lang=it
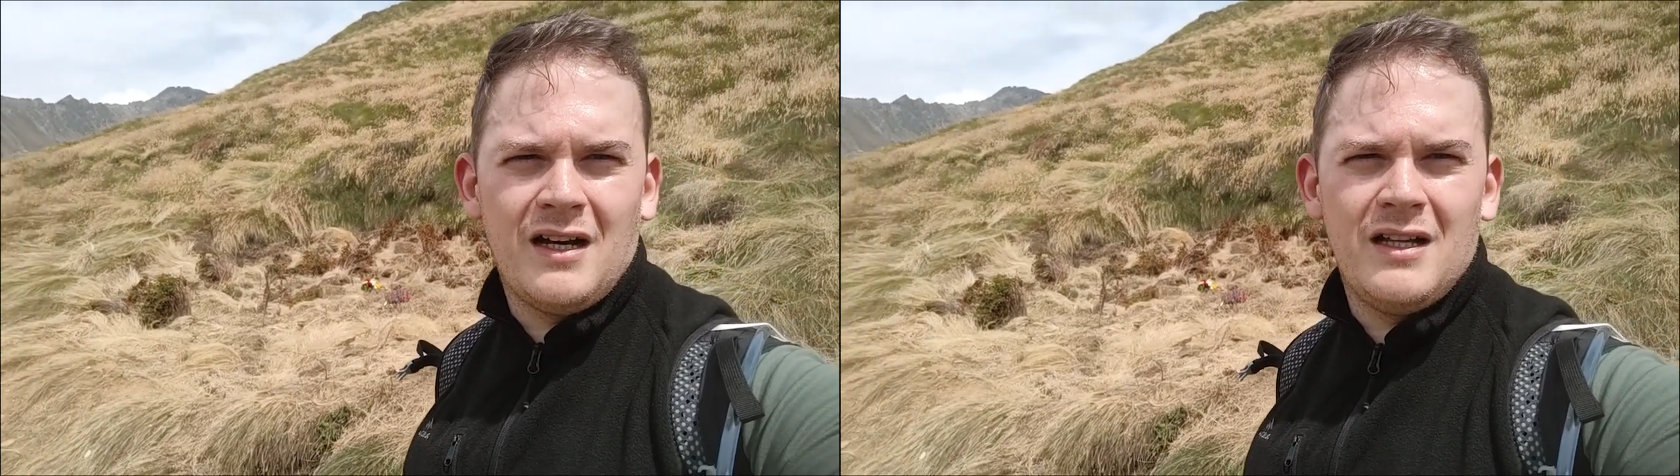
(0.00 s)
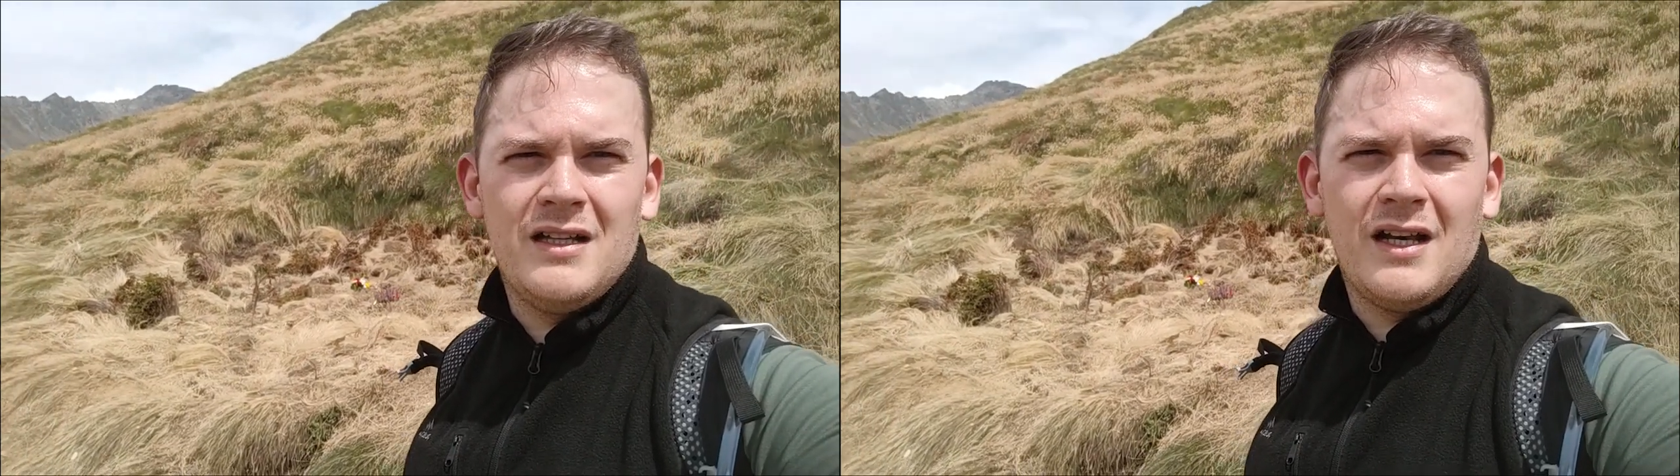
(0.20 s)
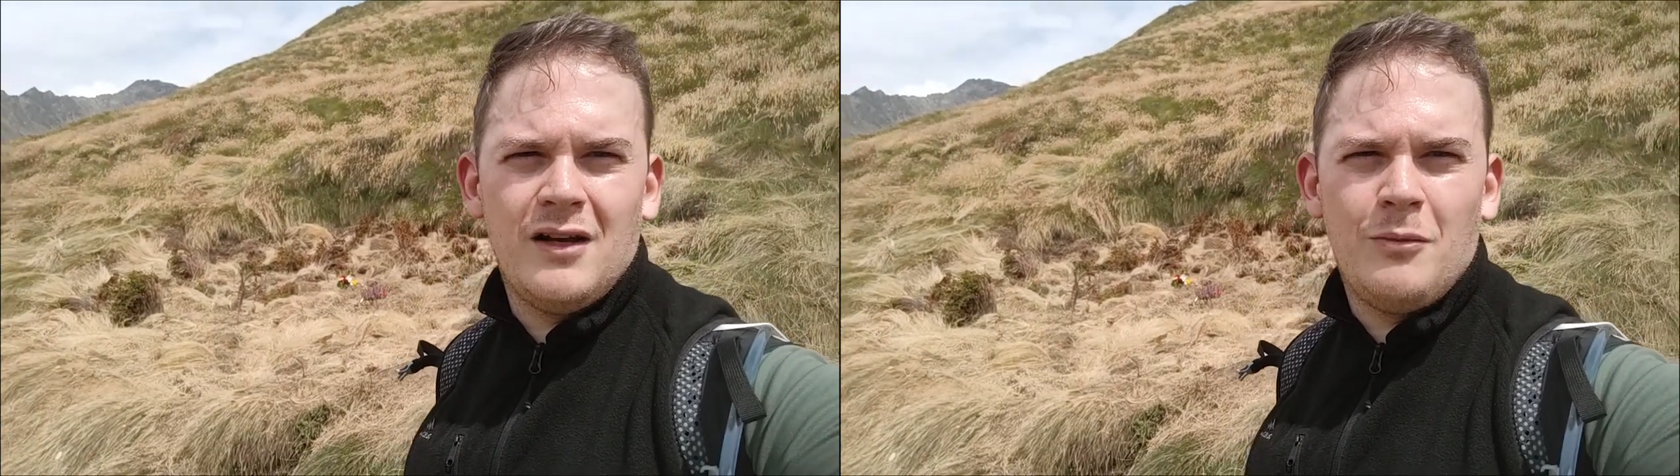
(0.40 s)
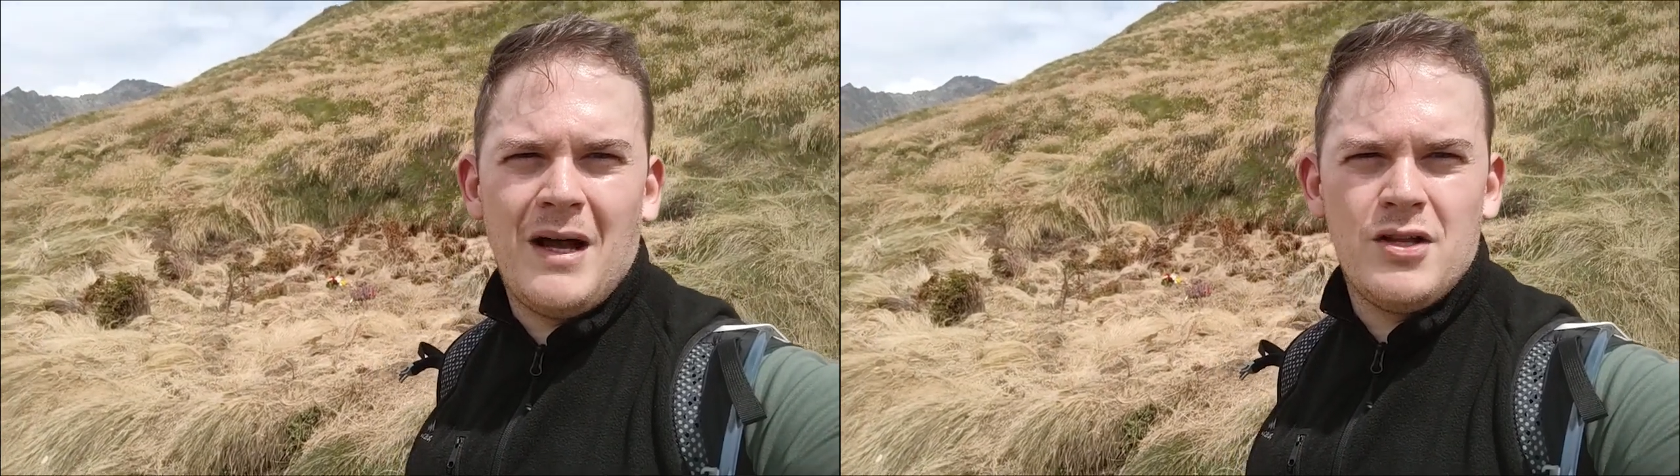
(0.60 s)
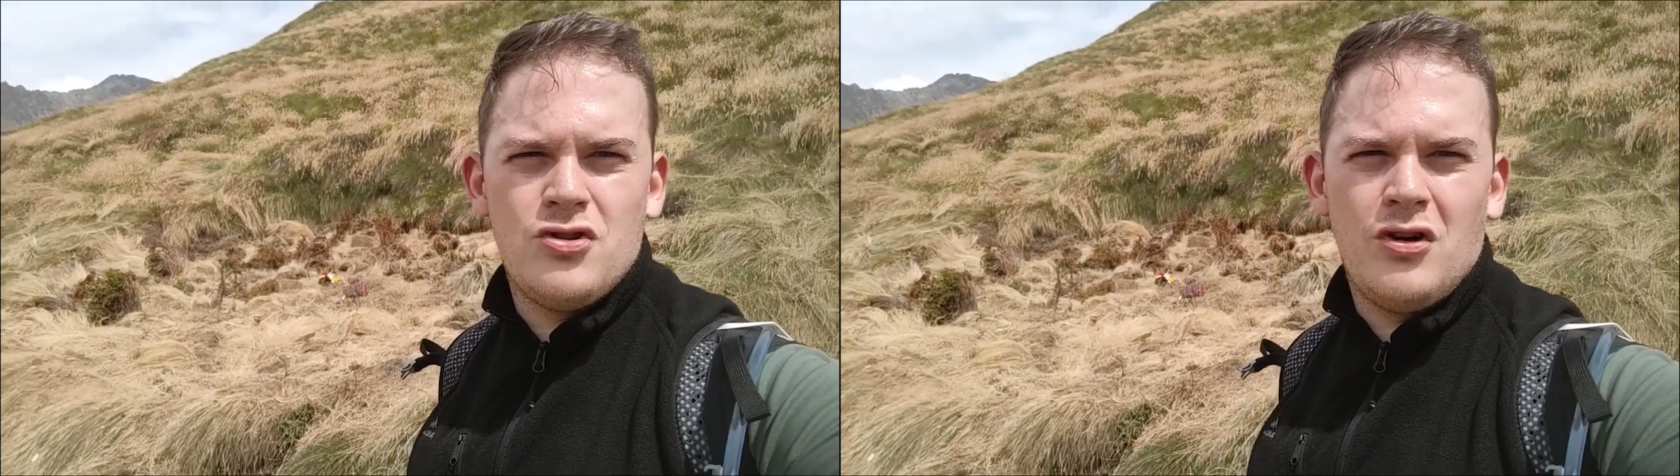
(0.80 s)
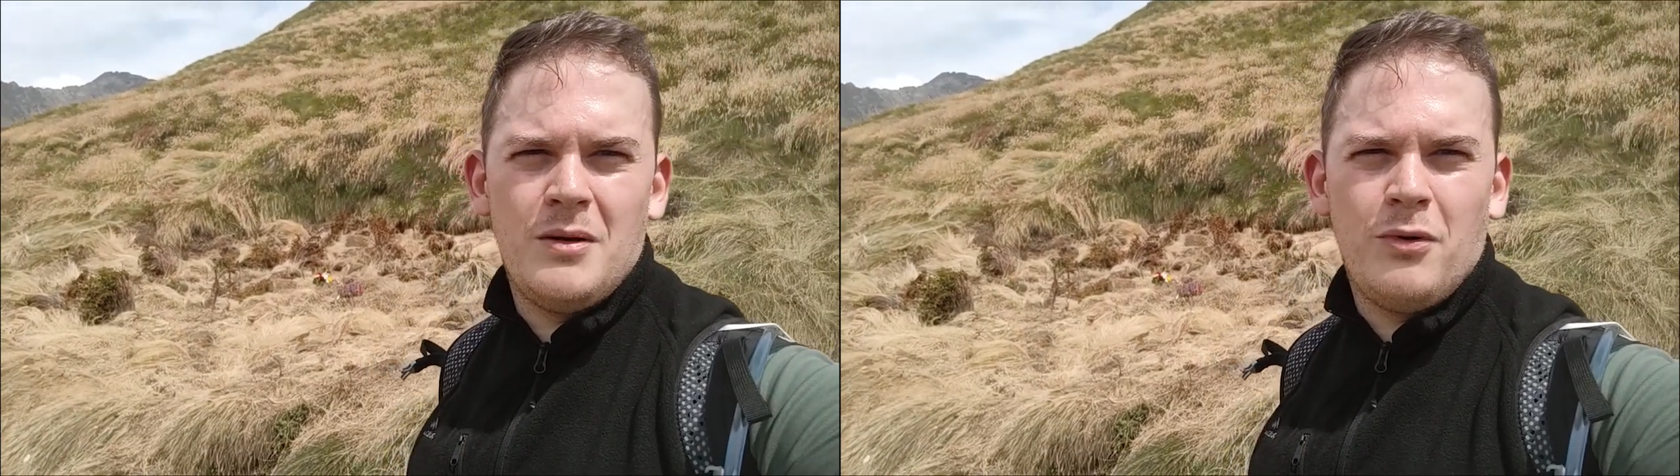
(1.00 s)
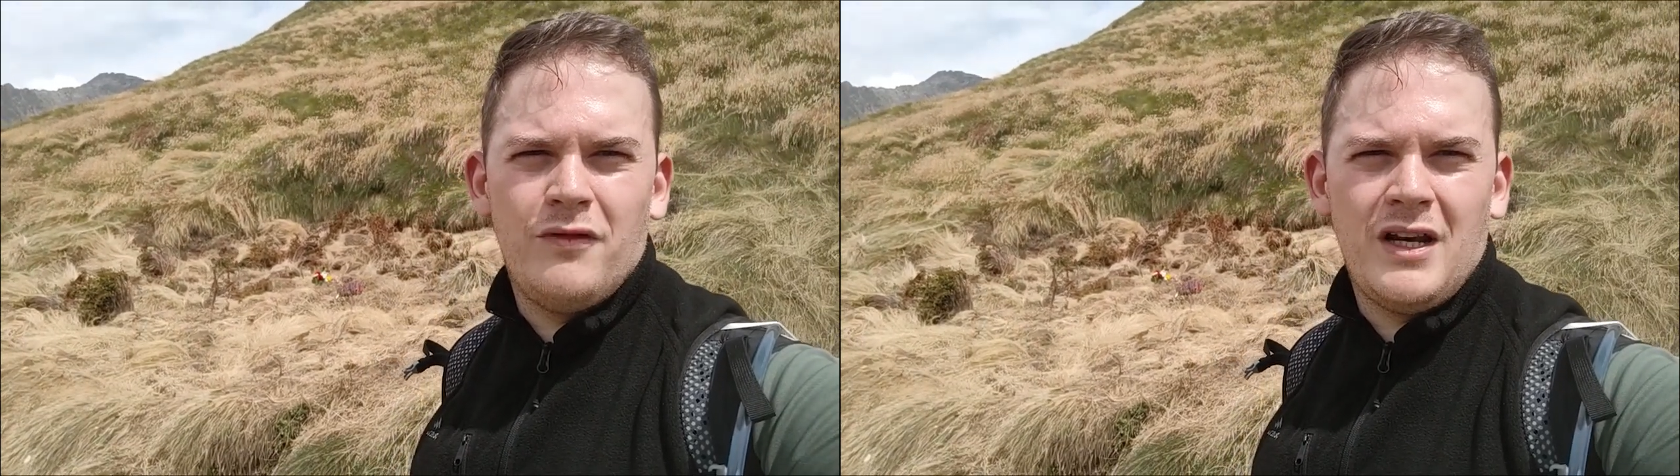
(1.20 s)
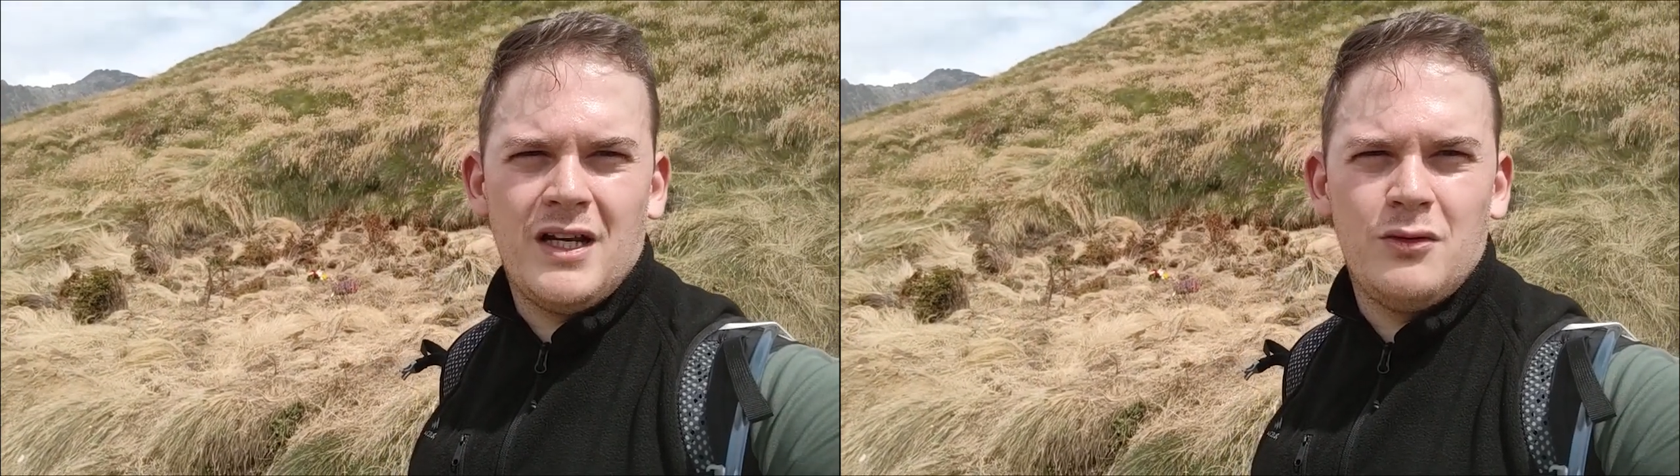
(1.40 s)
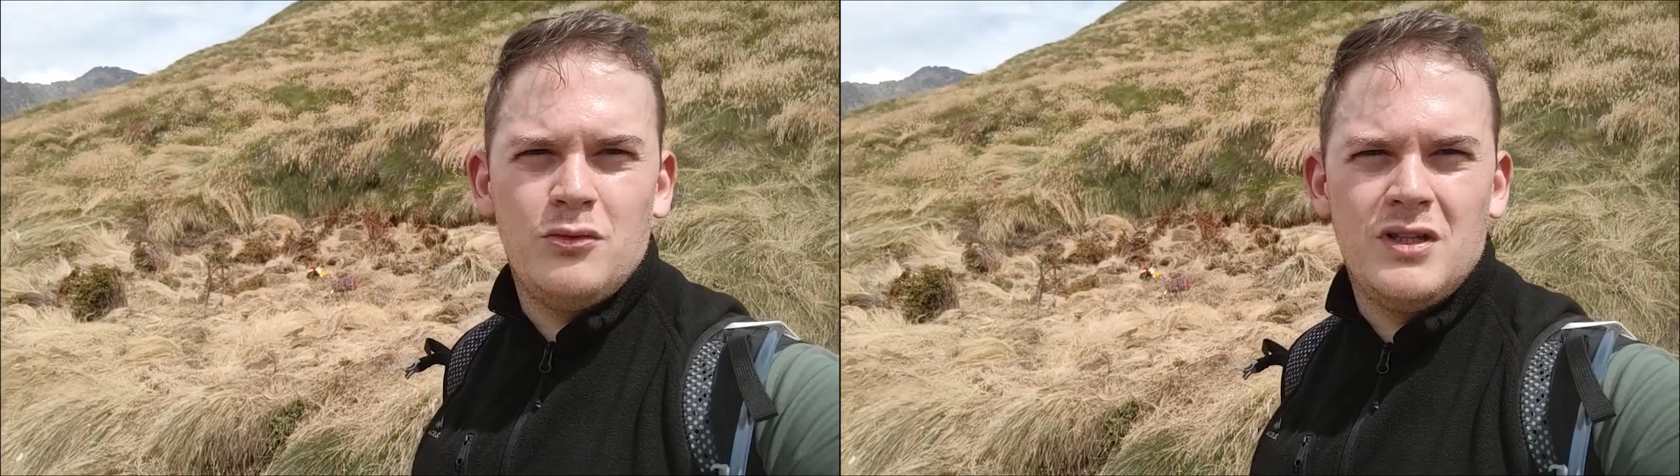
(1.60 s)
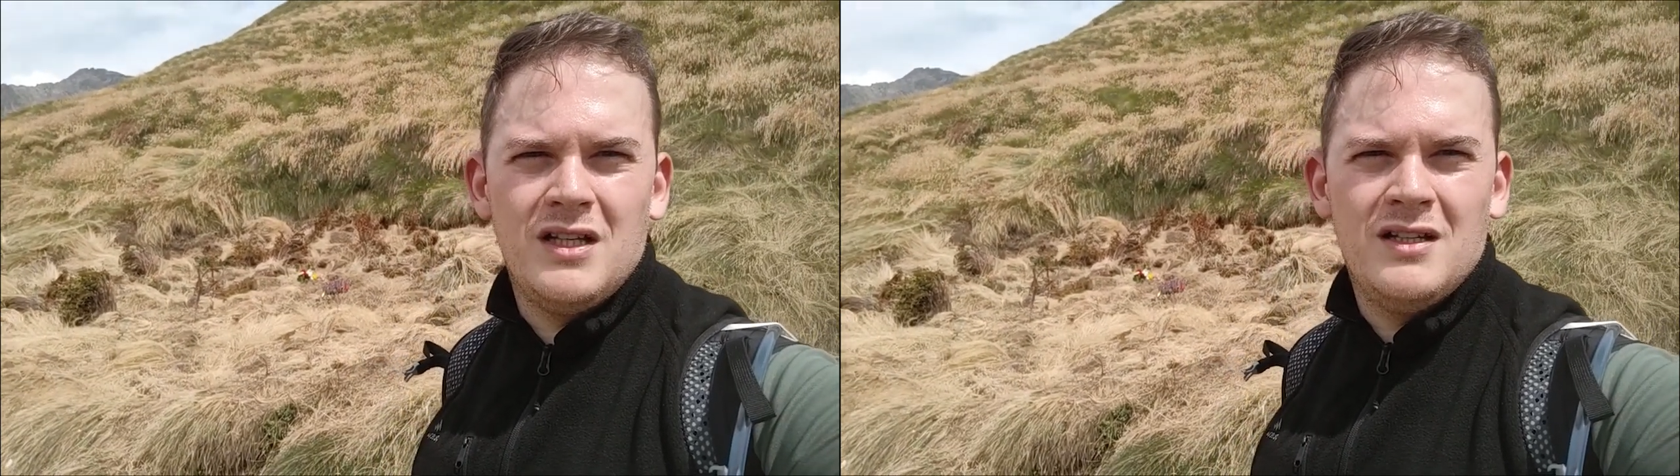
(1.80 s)
rendere omaggio ai poveri
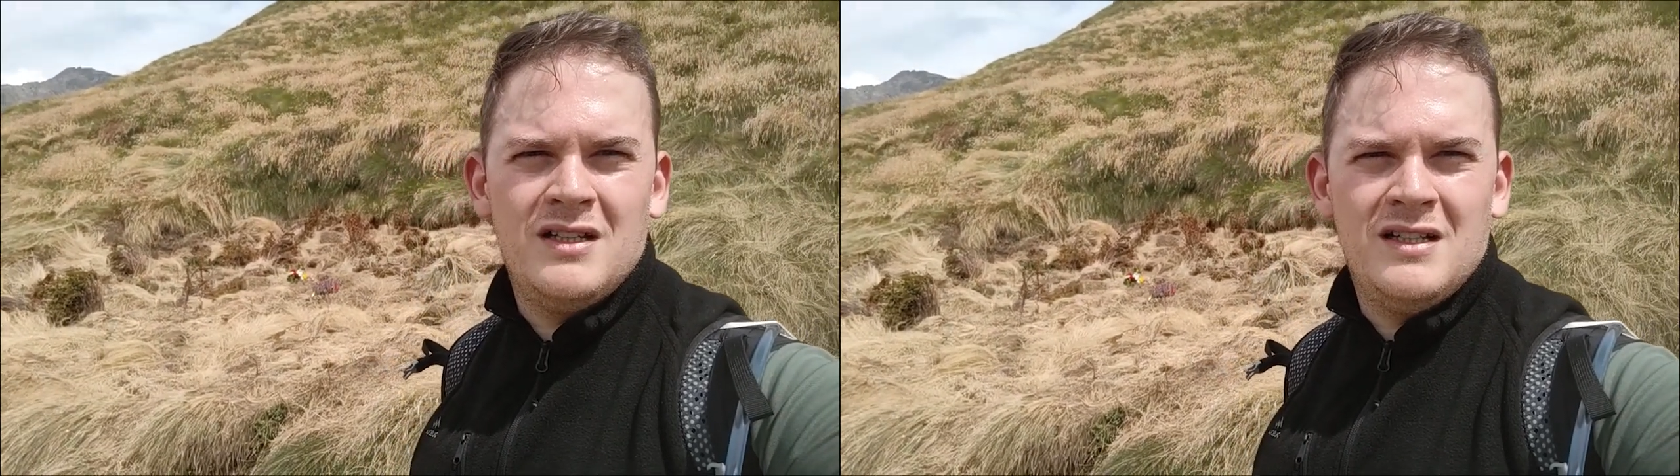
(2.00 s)
caduti.